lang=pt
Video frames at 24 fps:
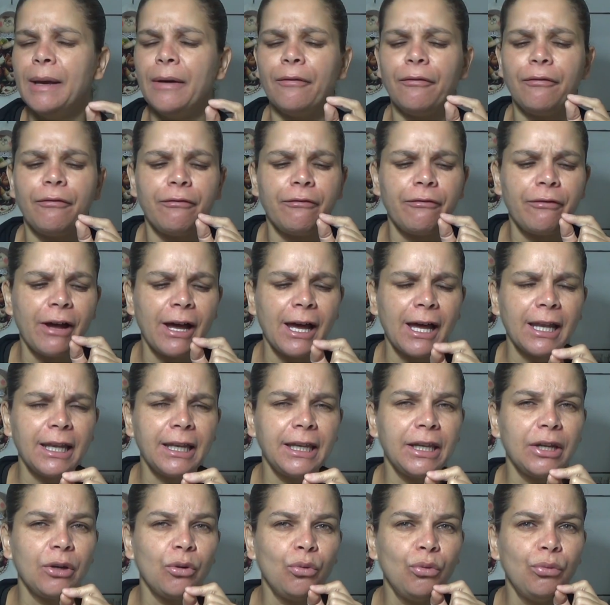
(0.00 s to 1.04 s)

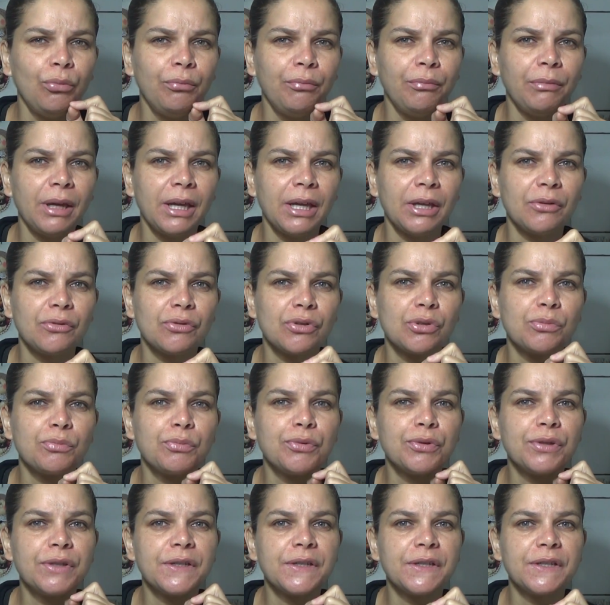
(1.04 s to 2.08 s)
Fale o menos
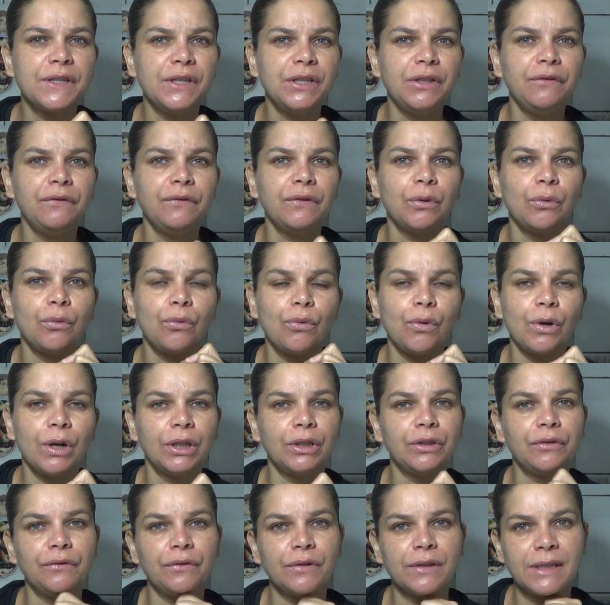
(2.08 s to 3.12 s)
possível
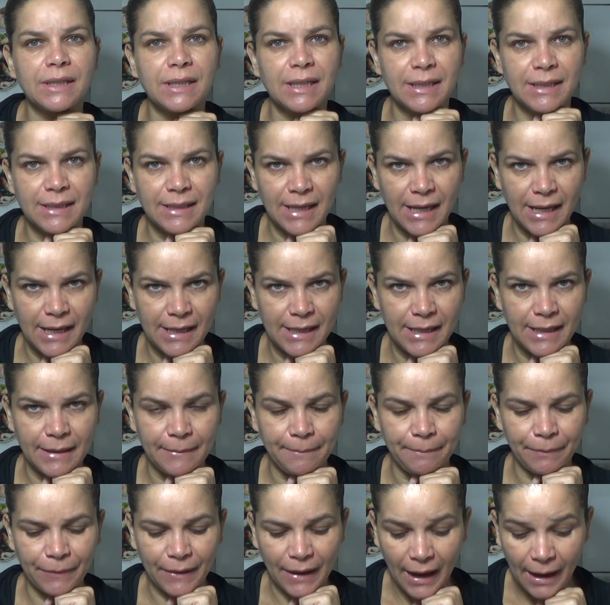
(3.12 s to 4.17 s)
quando você sair,
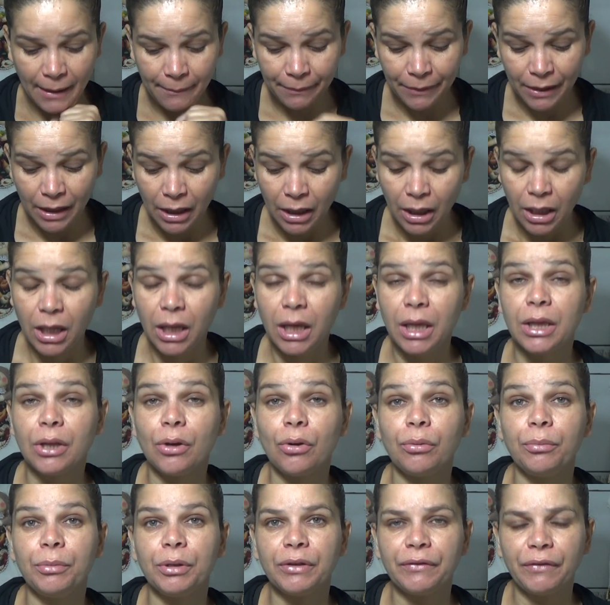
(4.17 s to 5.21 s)
tá? Então,
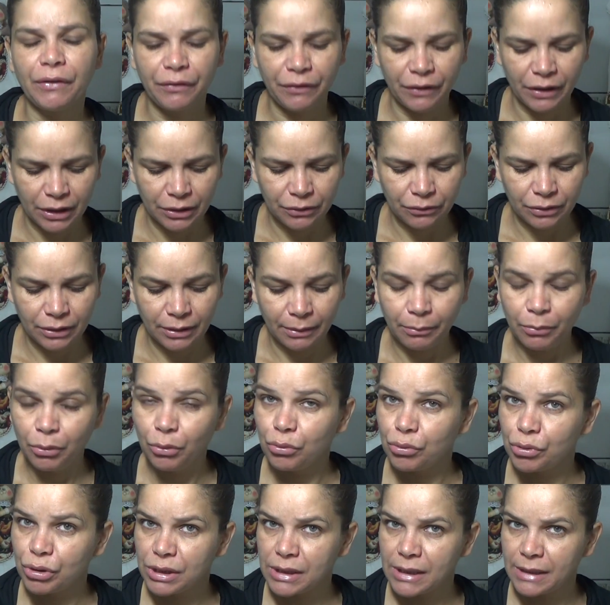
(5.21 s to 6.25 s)
como eu estava falando da
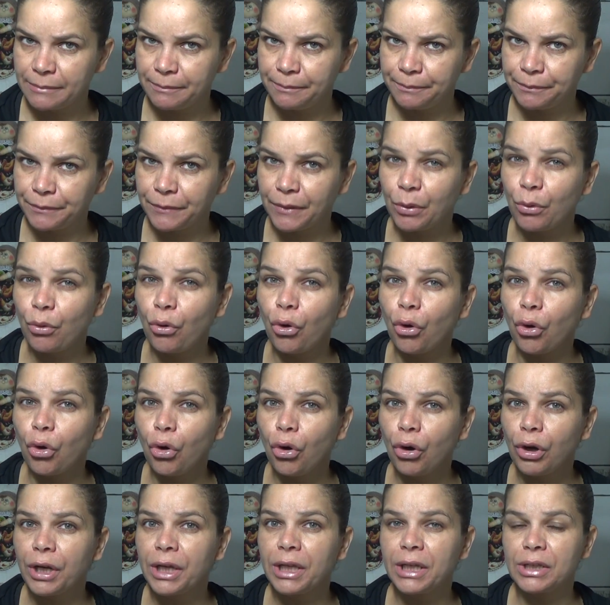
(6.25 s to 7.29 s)
bolsa,
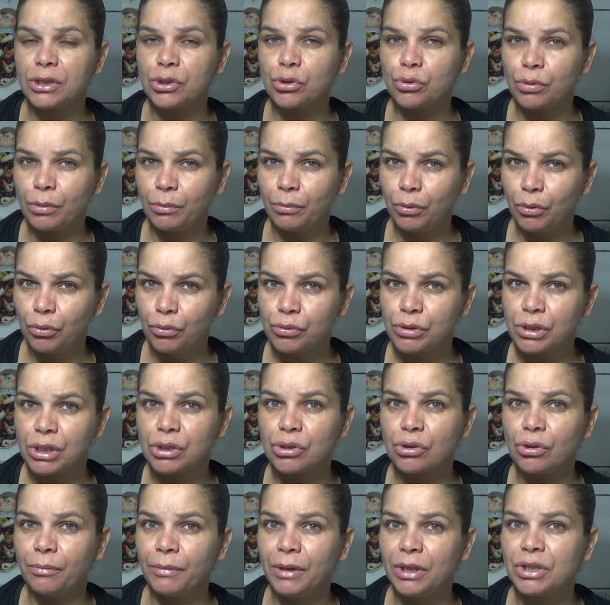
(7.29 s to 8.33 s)
coloque na sua bolsa
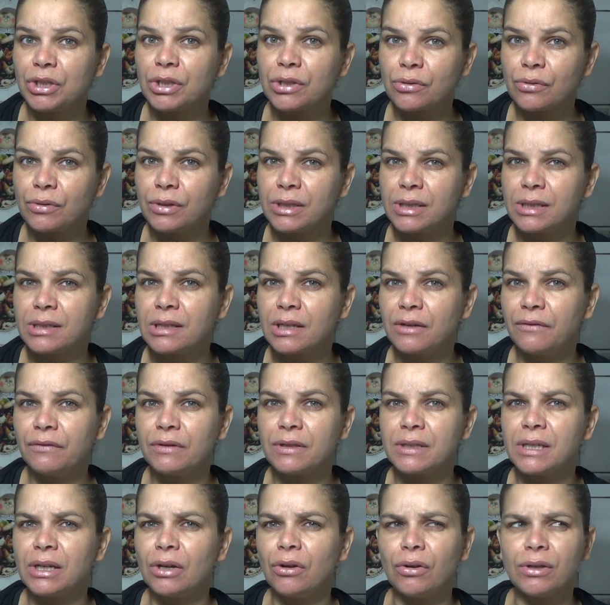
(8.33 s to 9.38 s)
somente as coisas que
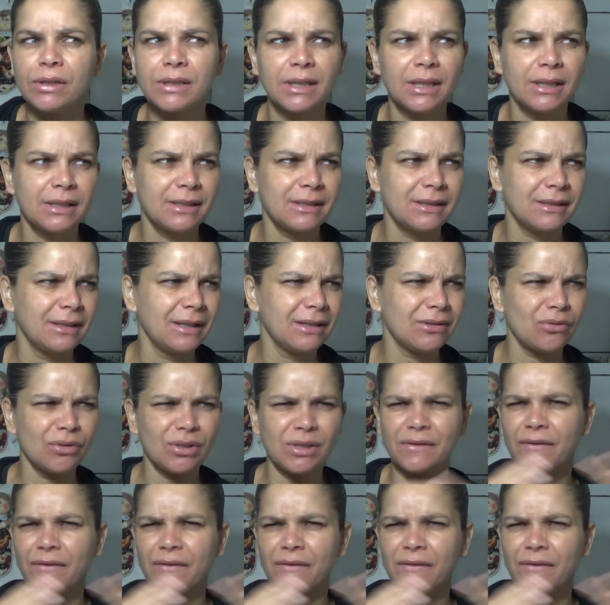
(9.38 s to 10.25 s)
você gosta das suas